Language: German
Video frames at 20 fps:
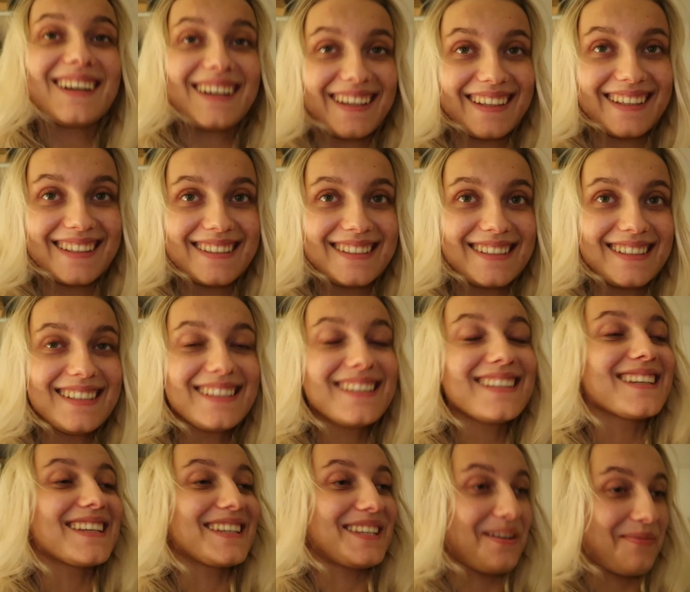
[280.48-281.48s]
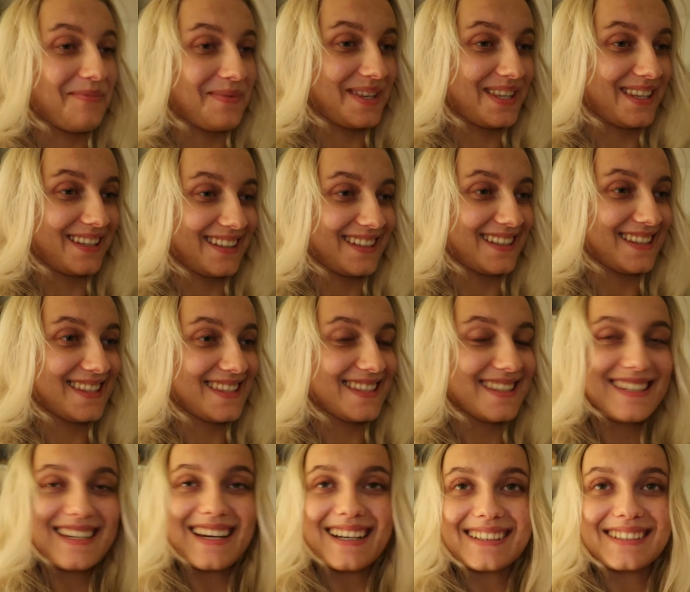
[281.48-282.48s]
Richtig, ich habe mich den
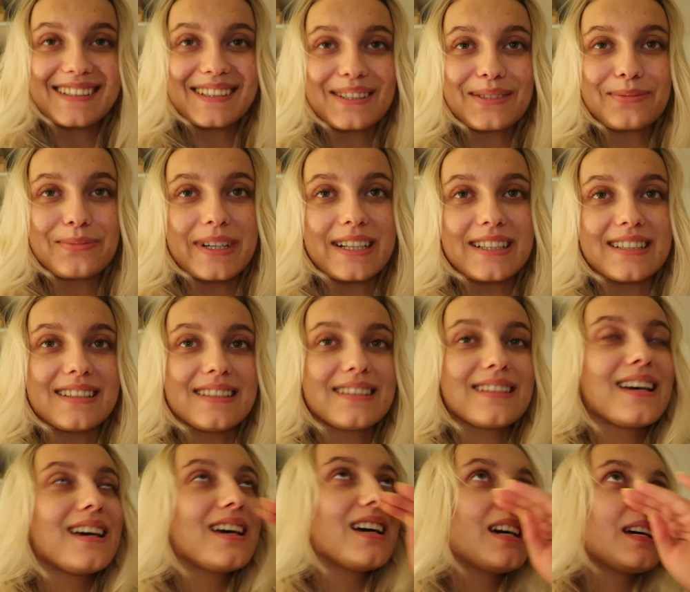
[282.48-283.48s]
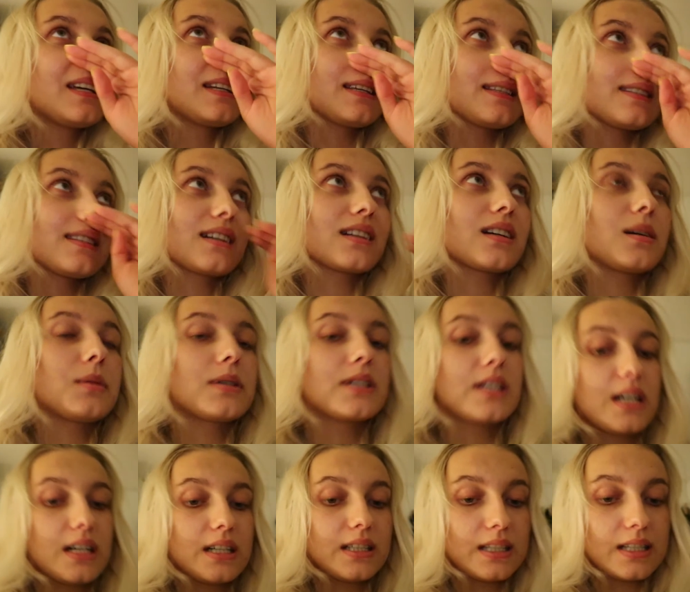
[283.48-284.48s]
ganzen Tag nicht gemeldet. Das lag aber
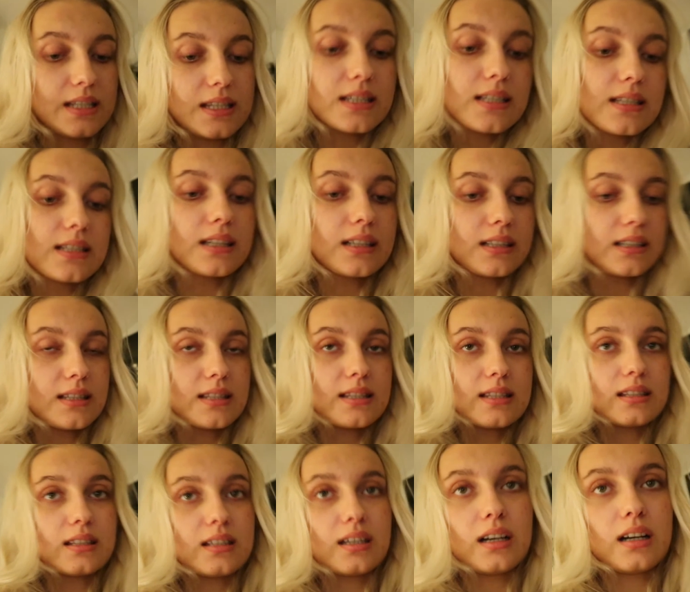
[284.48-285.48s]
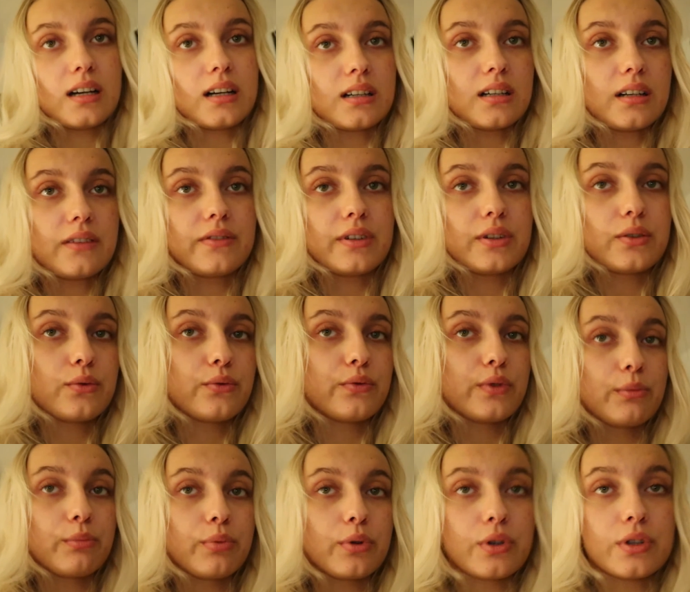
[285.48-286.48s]
daran, dass ich den ganzen Tag einfach nur
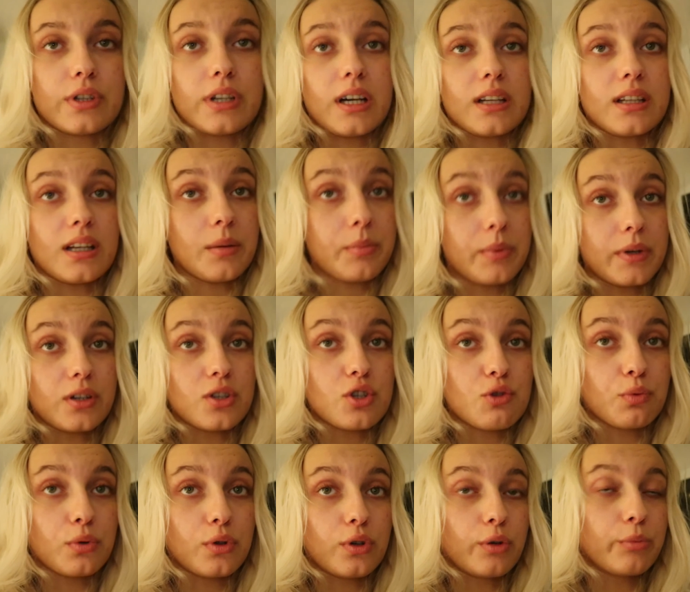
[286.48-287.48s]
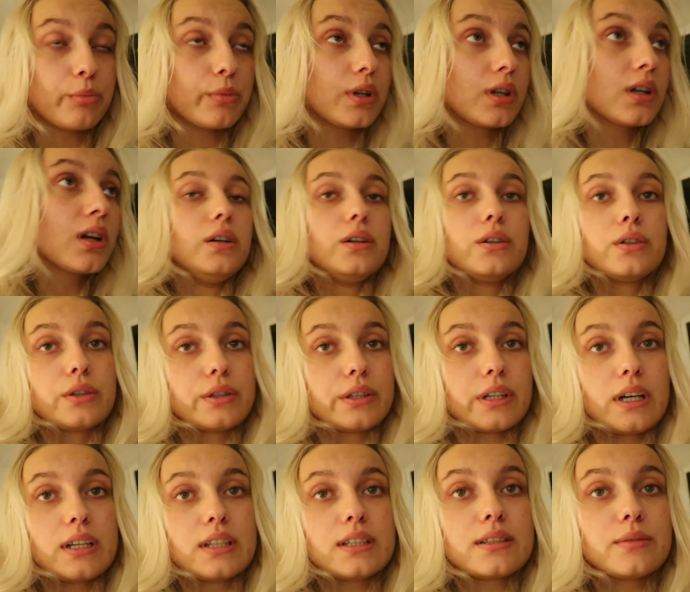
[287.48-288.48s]
von Punkt A nach B gesprungen bin und
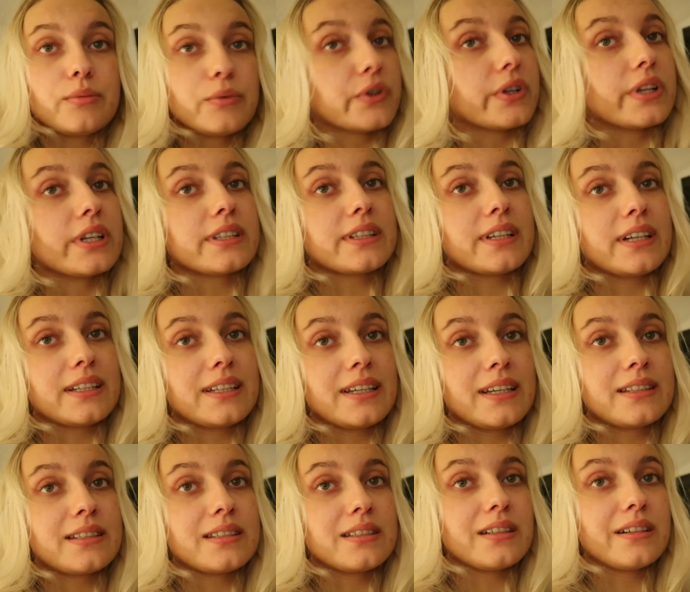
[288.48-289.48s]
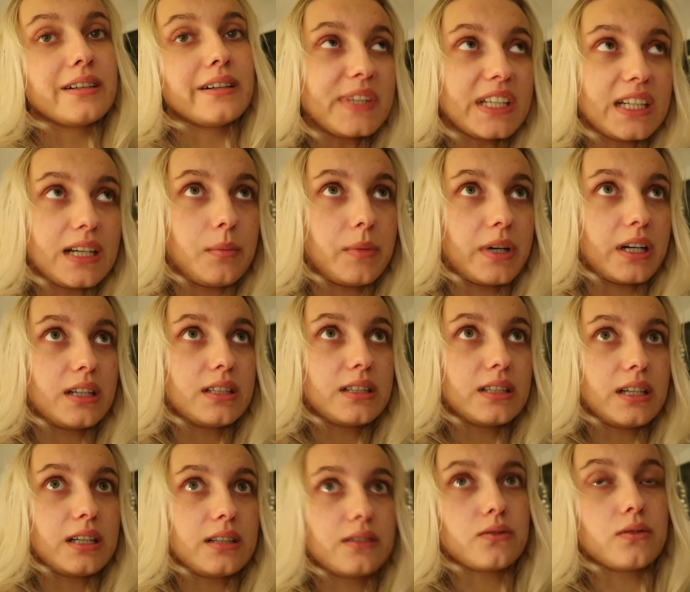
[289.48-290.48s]
gar nicht die Möglichkeit hätte, die Kamera in
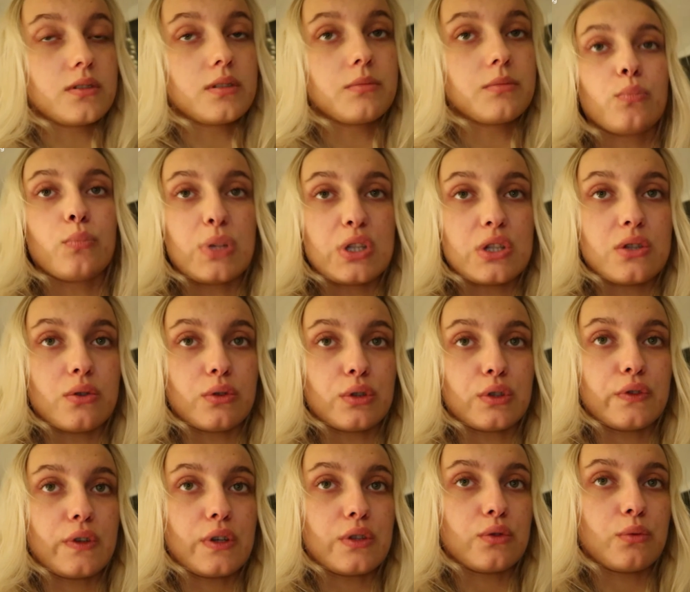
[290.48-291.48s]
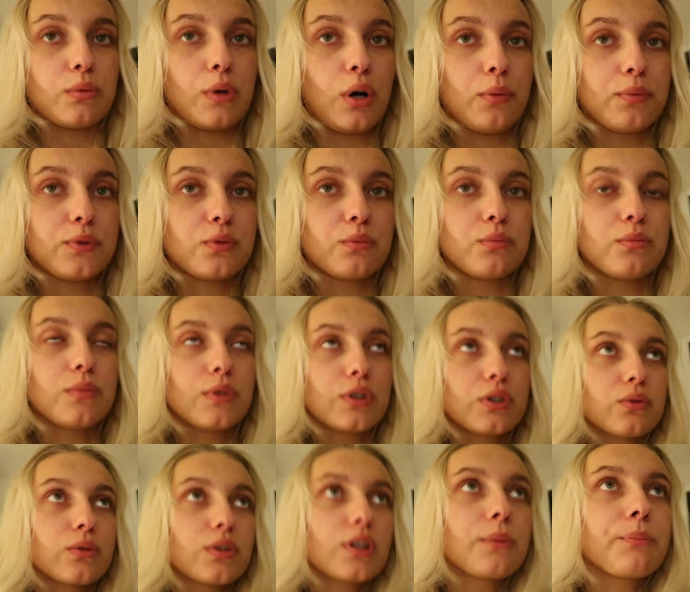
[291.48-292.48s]
die Hand zu beziehungsweise überhaupt
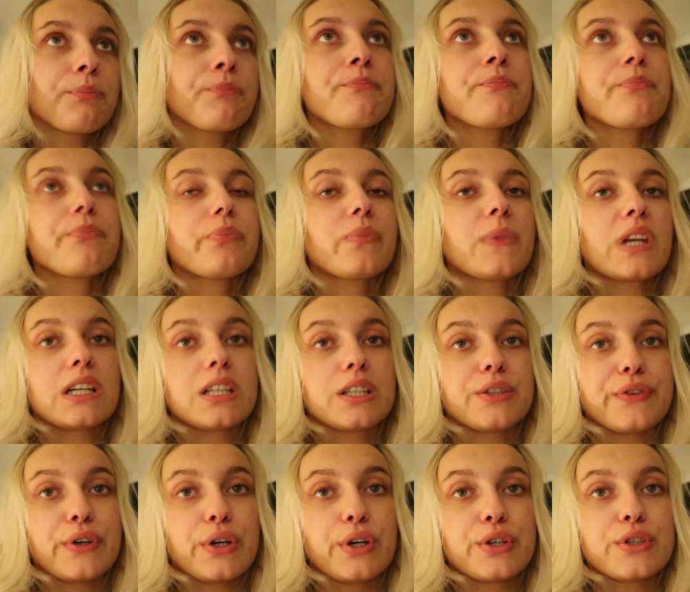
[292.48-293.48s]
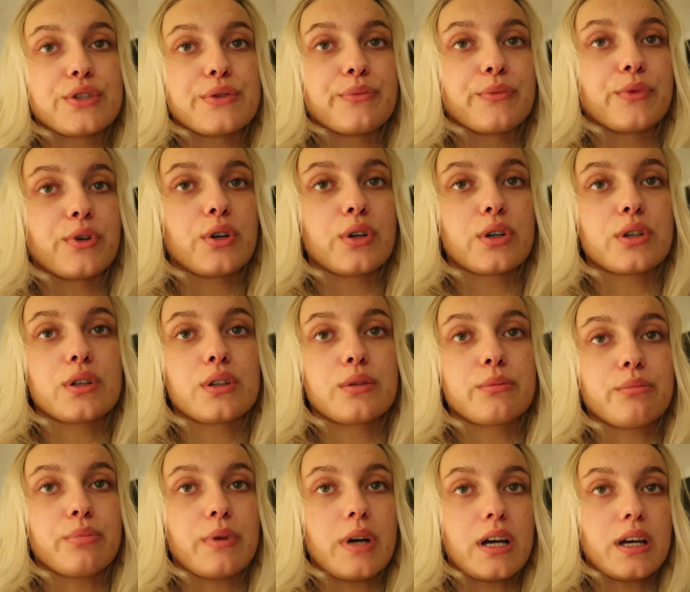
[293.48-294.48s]
mitzunehmen. Ich war heute
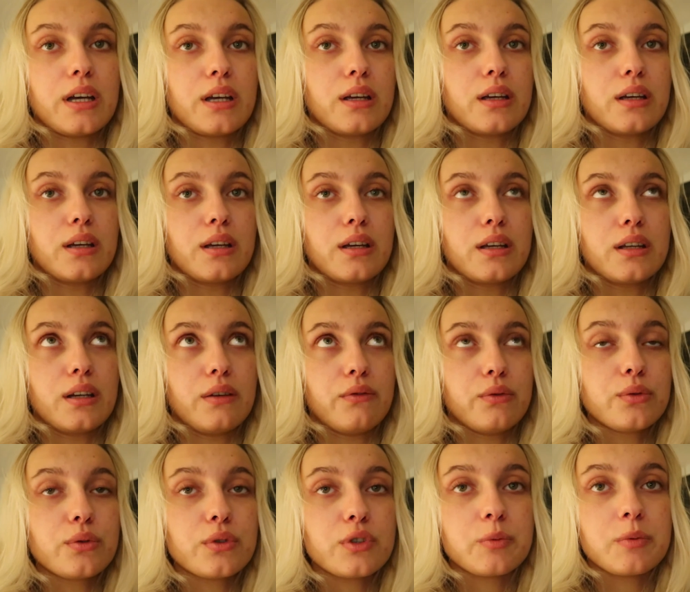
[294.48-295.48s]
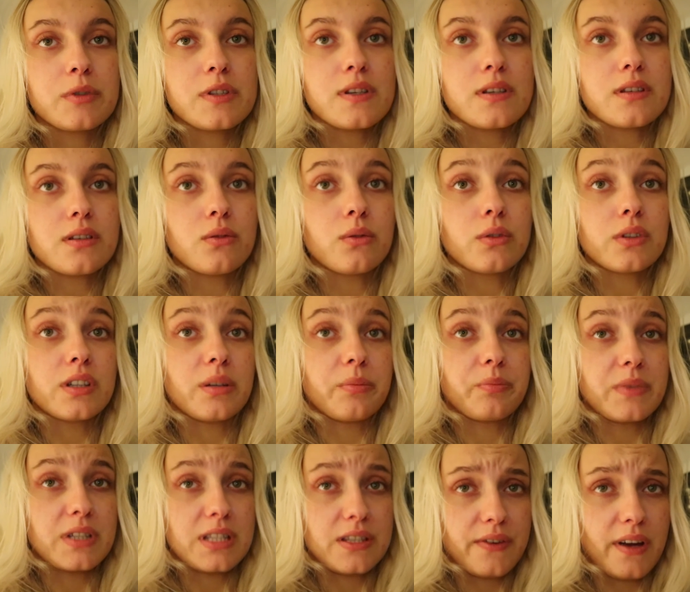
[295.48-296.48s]
Morgen bei einer Wohnungsbesichtigung. Ich
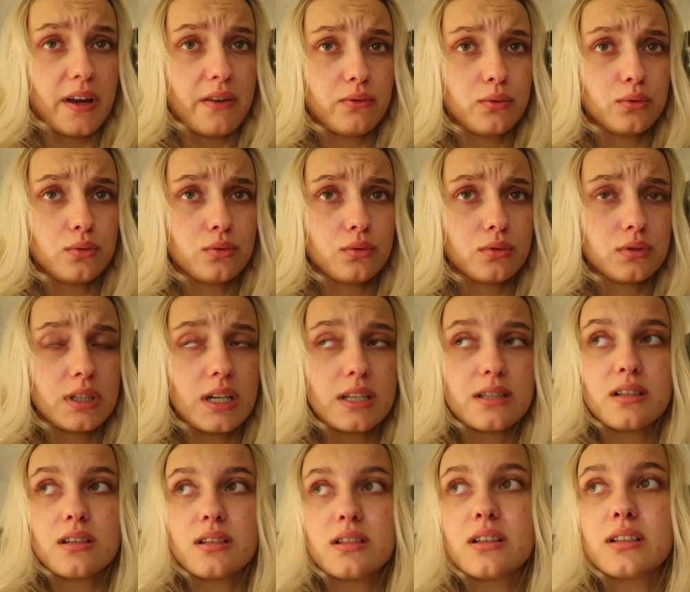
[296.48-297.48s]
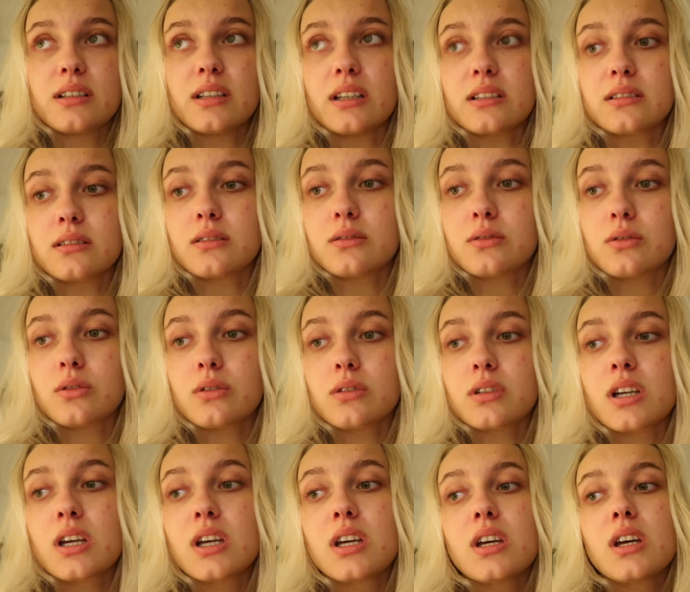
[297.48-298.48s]
habe mir zwei Wohnungen tatsächlich
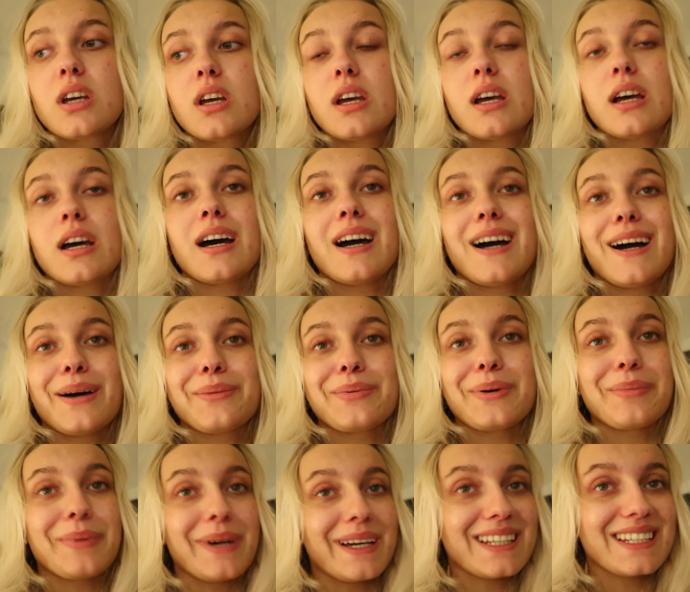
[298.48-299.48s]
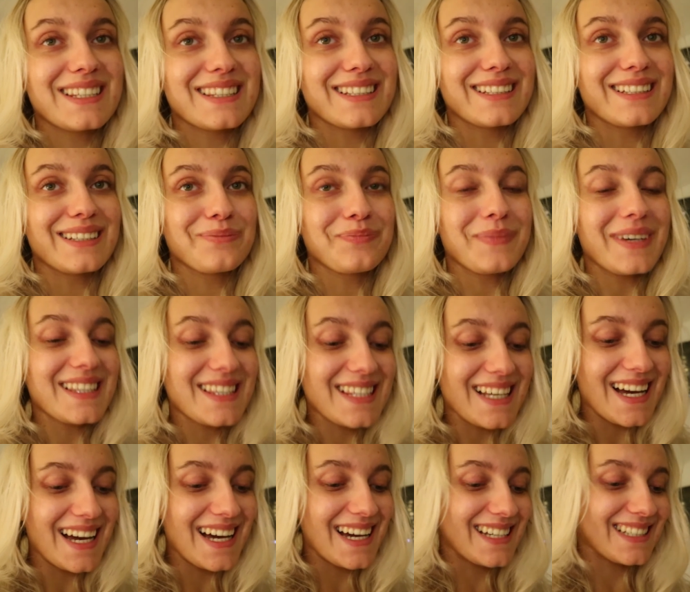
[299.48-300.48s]
angeguckt, aber beide sind in
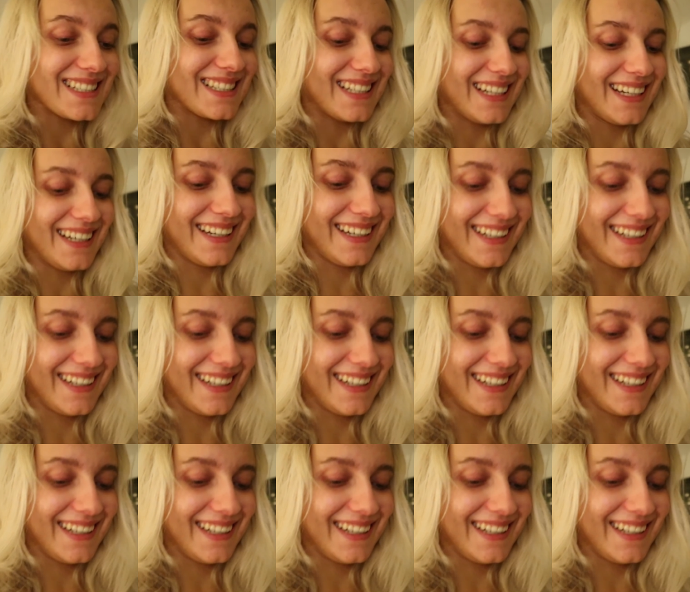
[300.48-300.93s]
Marzahn.